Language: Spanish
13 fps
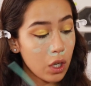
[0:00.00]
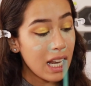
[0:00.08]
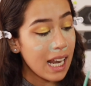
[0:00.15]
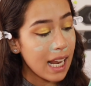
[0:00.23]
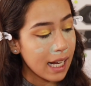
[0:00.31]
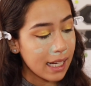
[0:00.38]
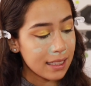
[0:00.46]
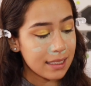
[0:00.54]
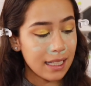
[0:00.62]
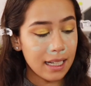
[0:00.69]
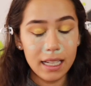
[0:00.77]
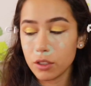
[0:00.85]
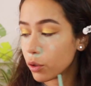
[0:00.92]
la
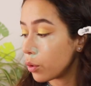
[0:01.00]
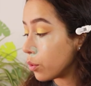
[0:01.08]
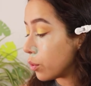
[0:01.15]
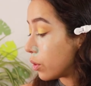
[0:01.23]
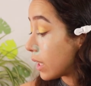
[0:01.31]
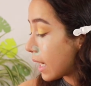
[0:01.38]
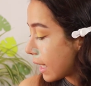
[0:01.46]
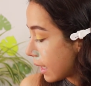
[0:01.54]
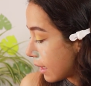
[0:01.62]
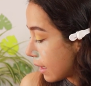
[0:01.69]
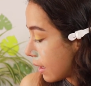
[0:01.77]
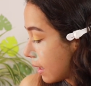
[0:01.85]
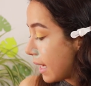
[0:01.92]
cancelas con un
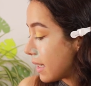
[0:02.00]
naranja.